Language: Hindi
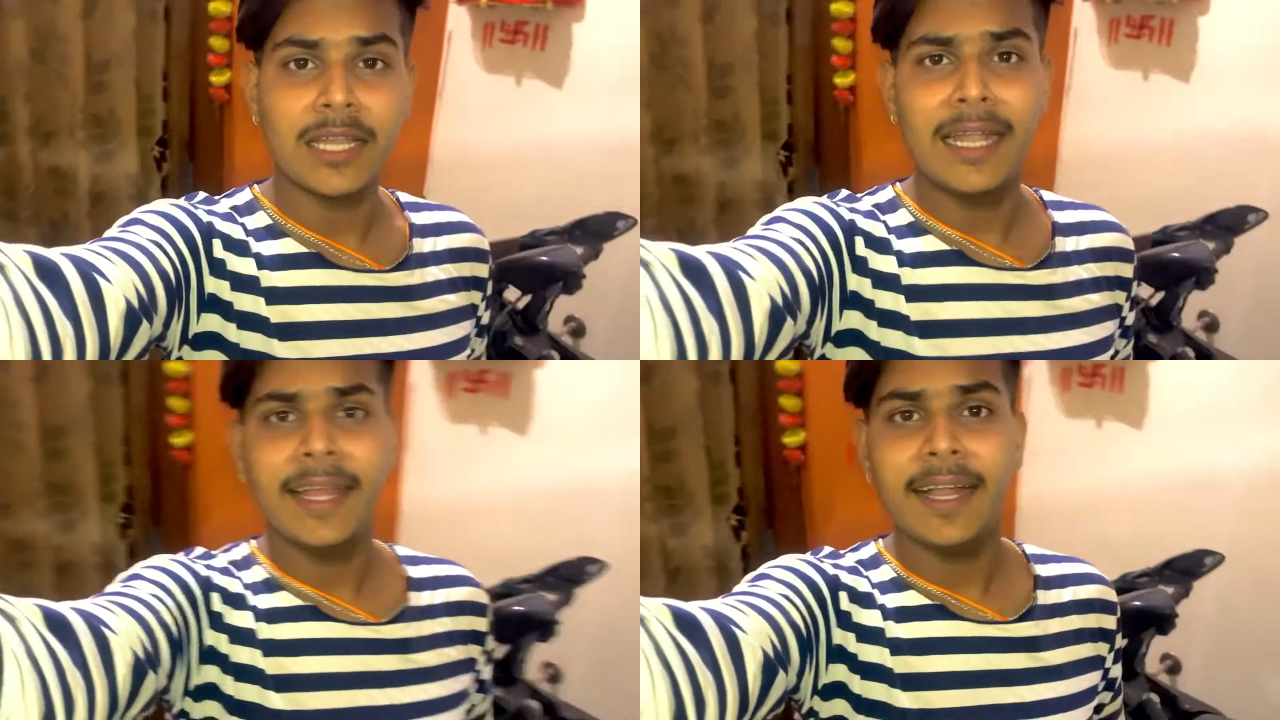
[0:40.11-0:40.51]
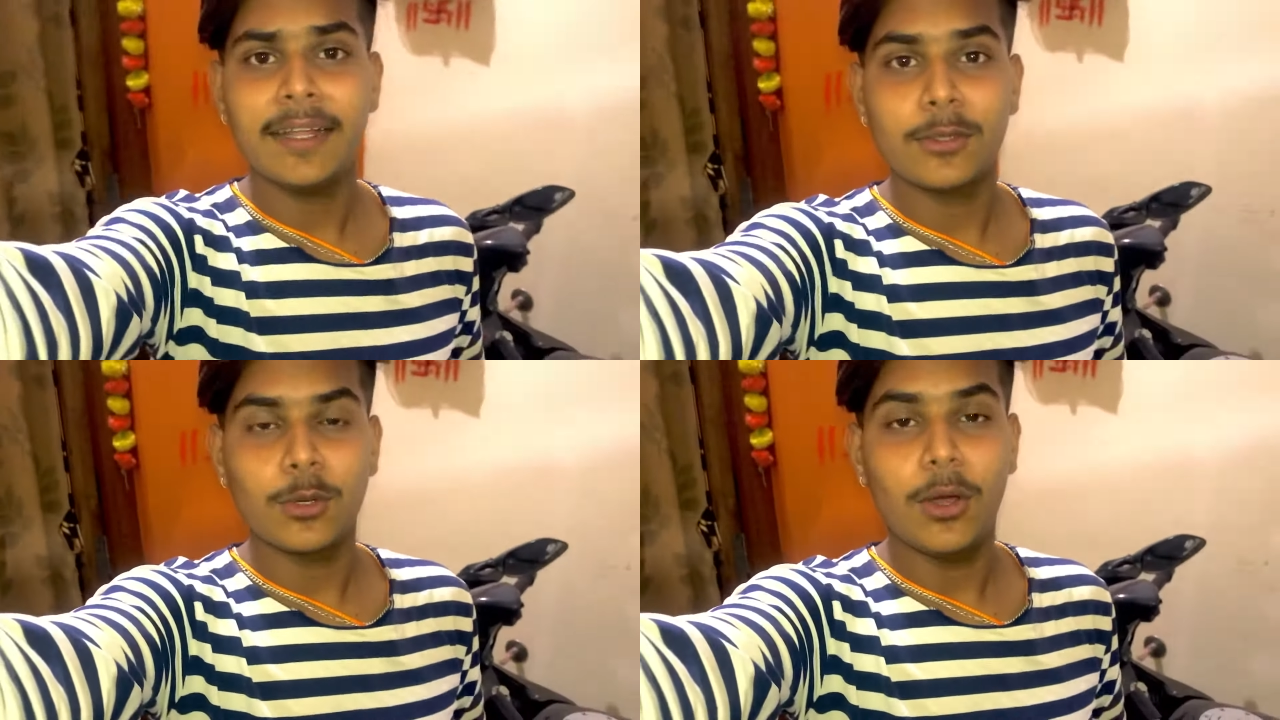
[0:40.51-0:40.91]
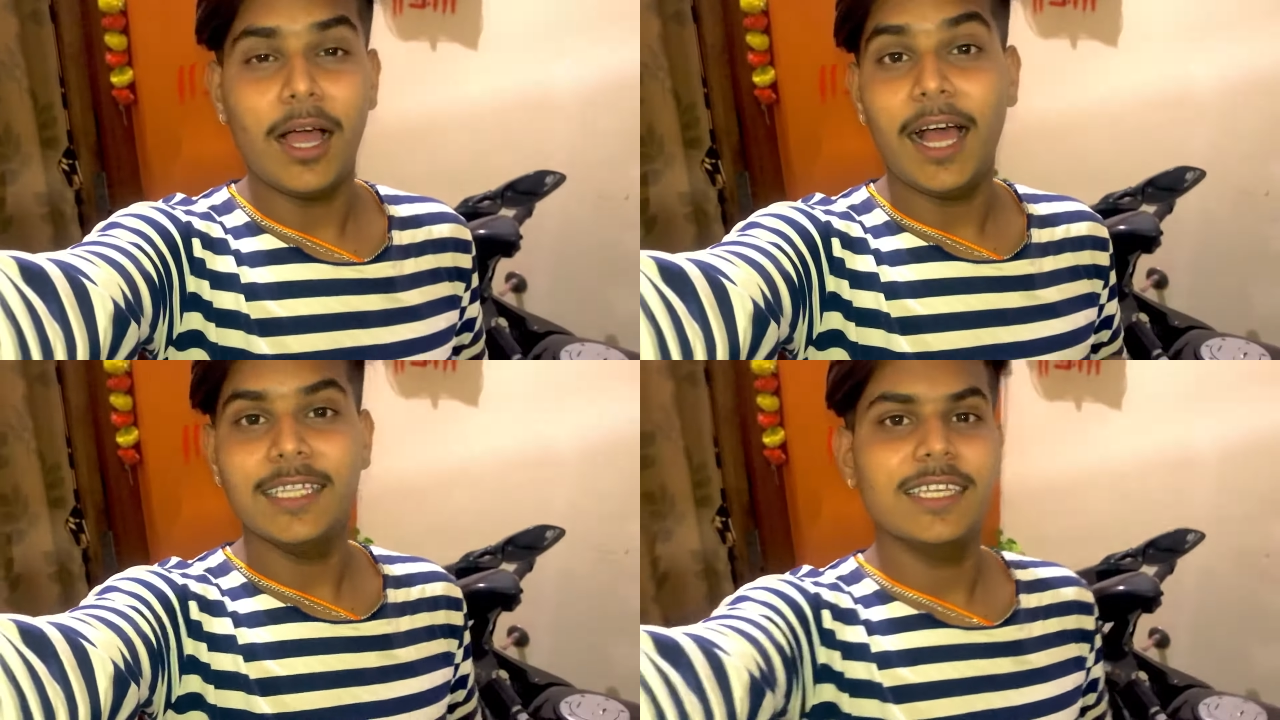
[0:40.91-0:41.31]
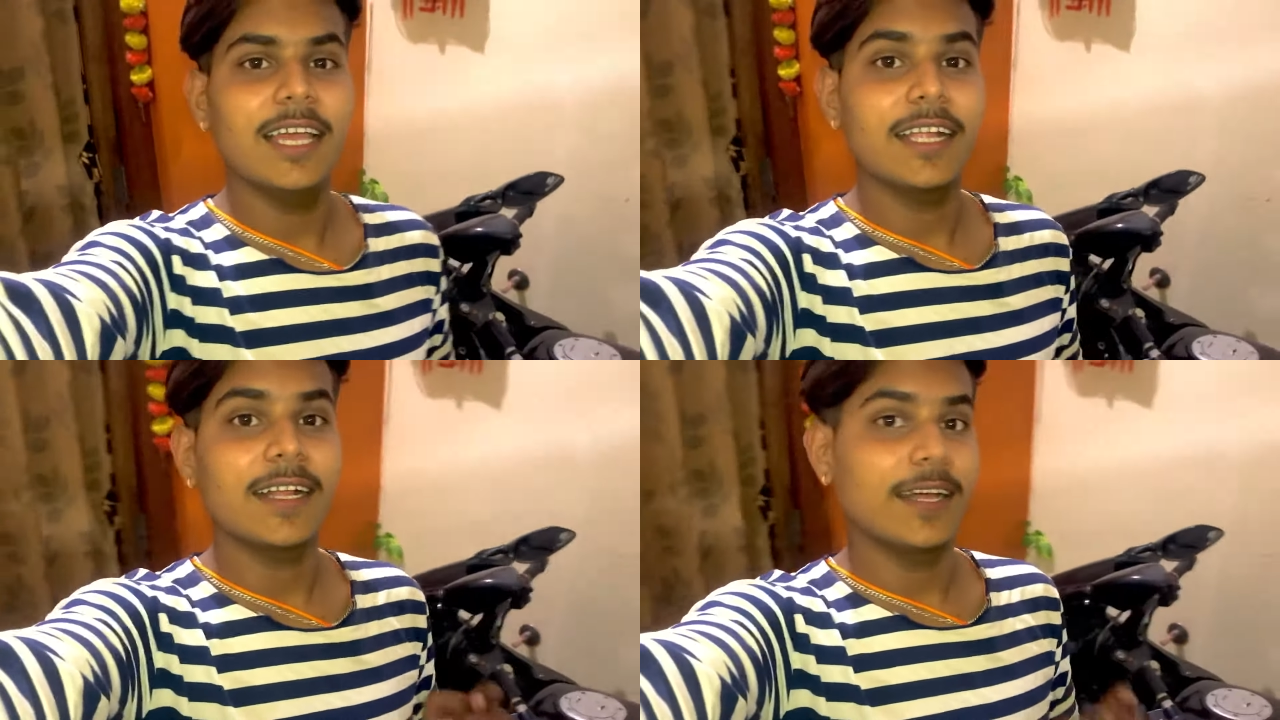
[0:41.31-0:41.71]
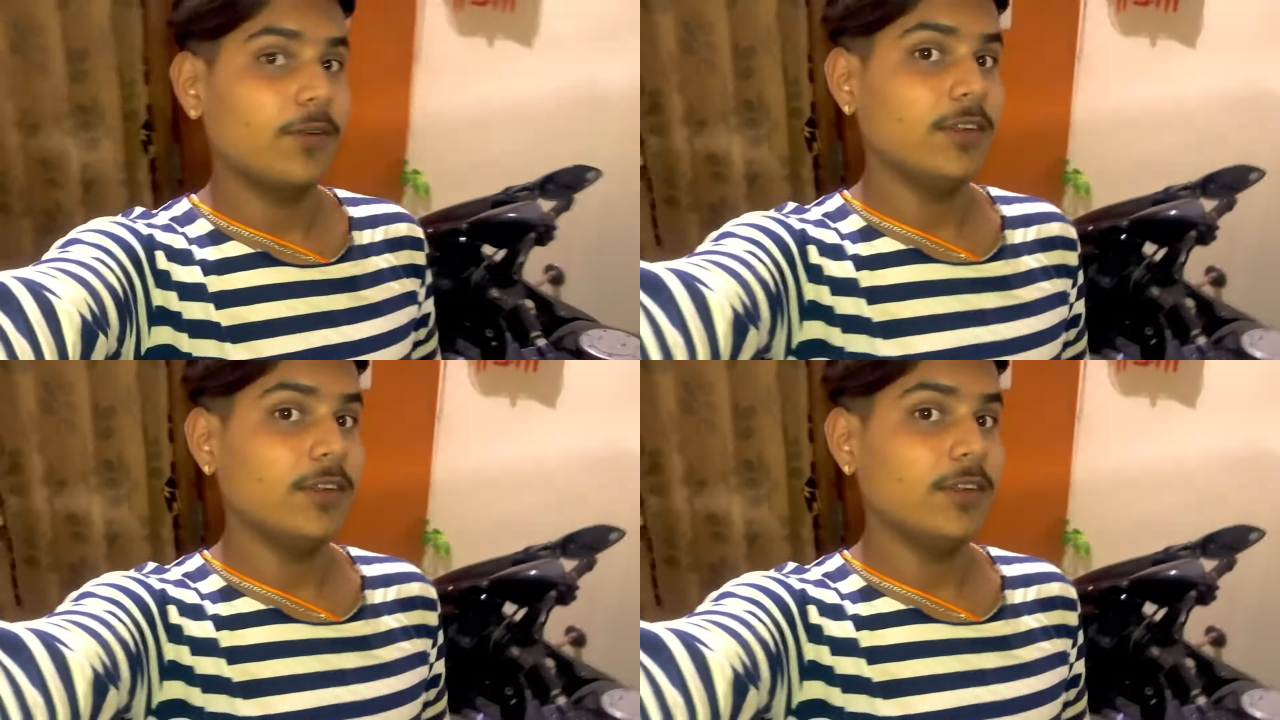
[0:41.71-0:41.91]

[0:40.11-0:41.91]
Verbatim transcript: साढ़े आठ तो आज है करवा